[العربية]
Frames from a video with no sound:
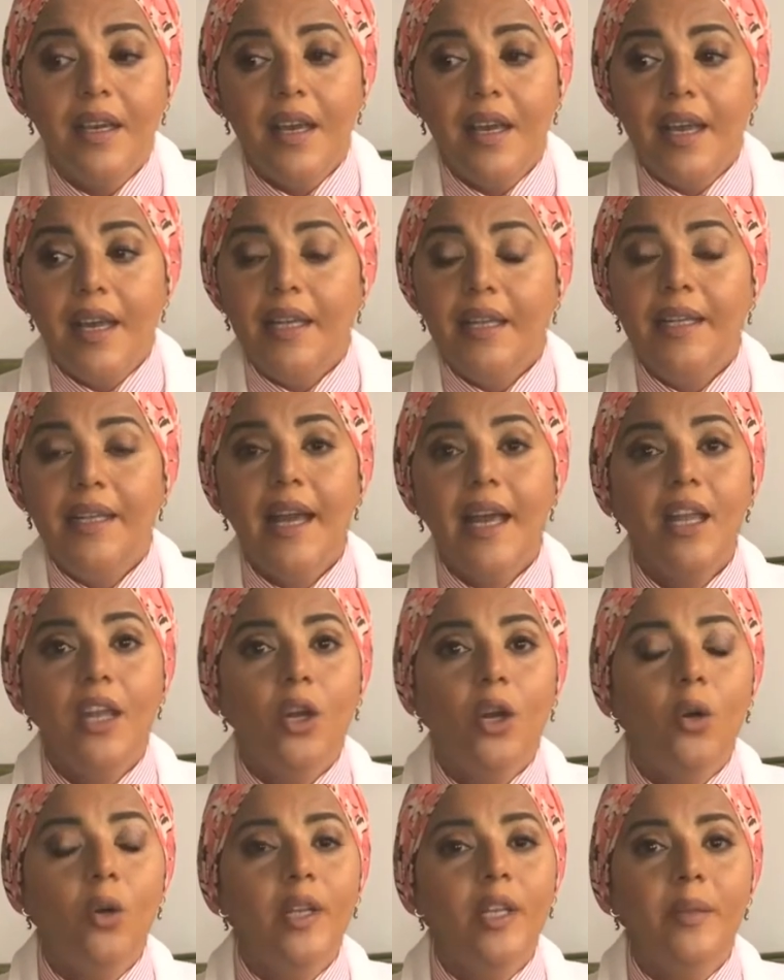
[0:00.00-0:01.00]
الجهل
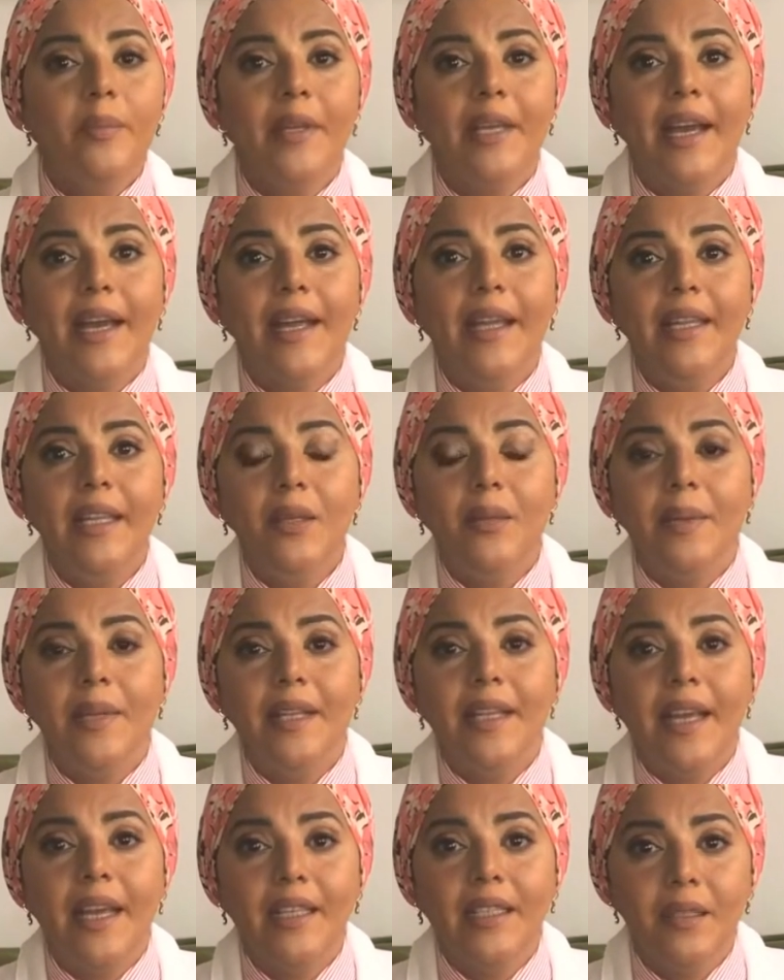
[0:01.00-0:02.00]
هو اللي بيخلي
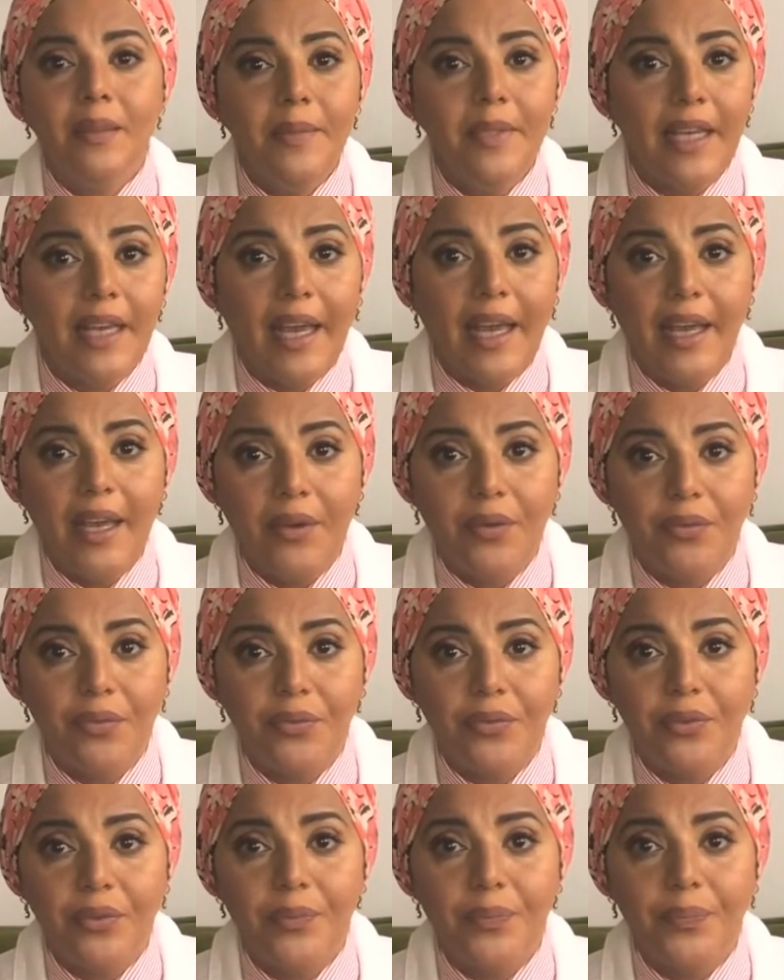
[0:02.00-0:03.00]
البني آدم
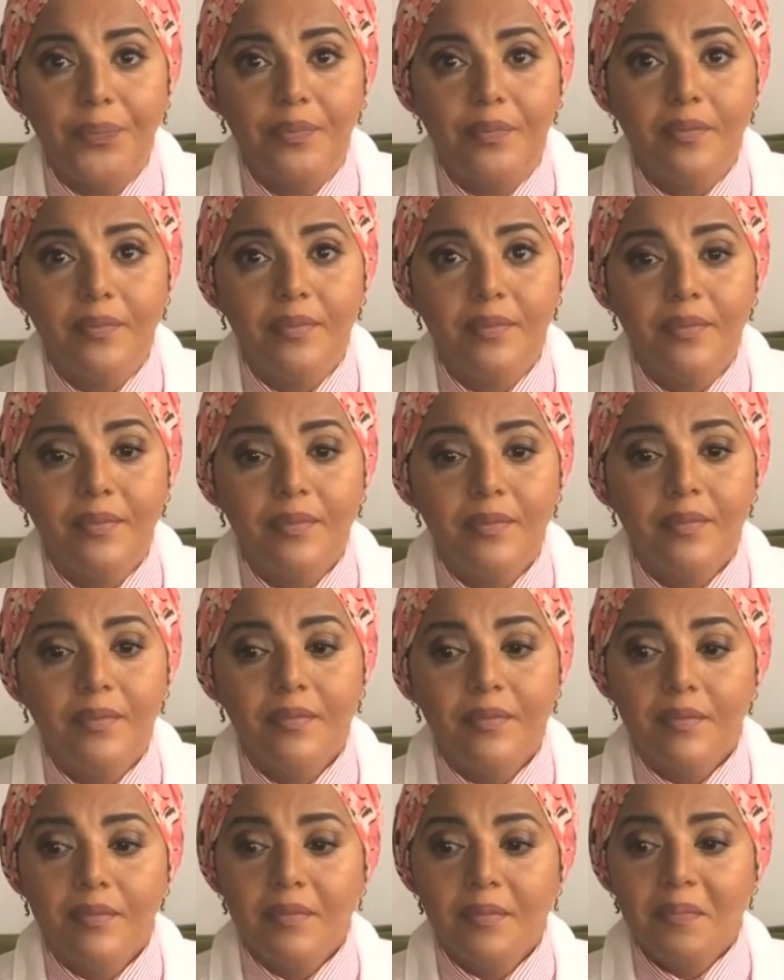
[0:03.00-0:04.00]
يخاف
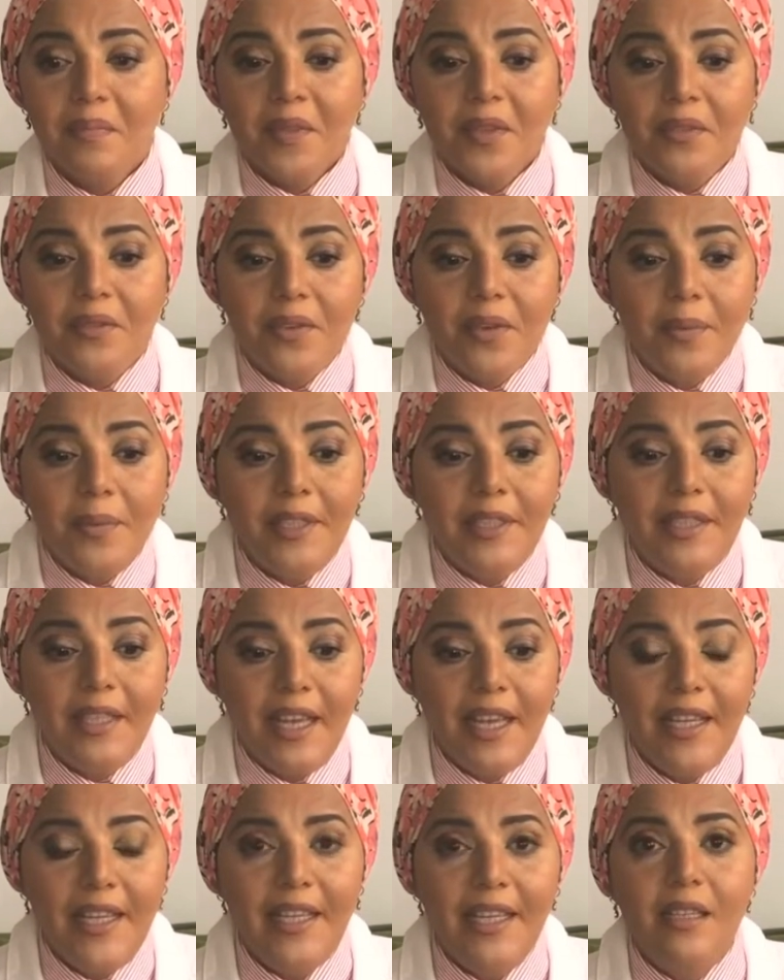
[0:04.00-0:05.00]

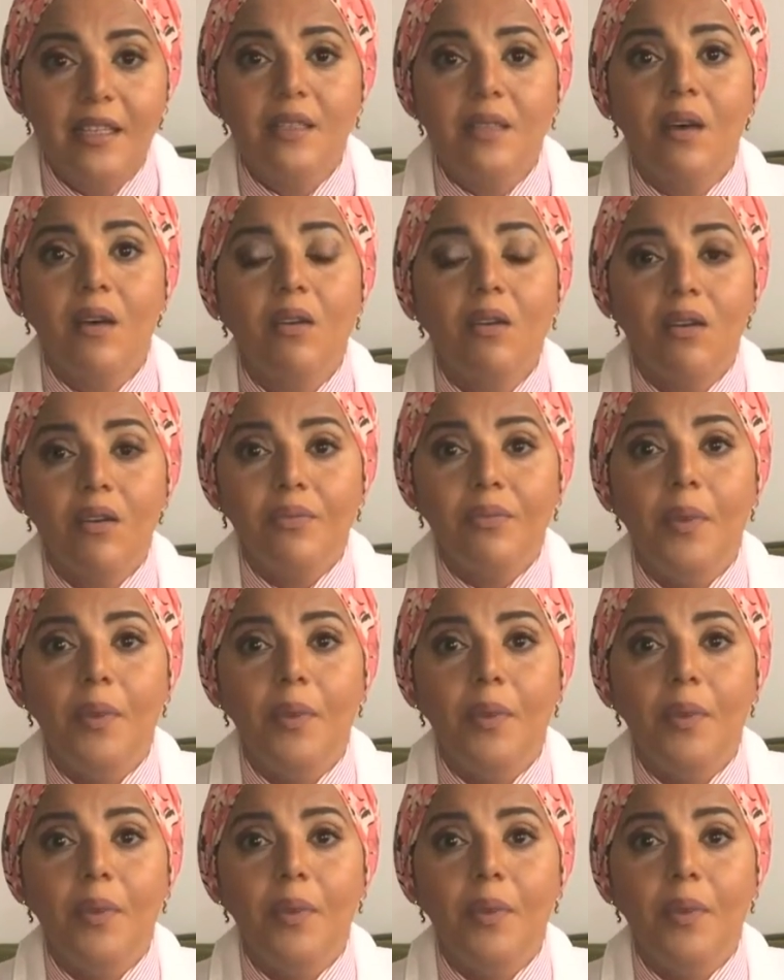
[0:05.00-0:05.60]
فبالتالي يتصرف من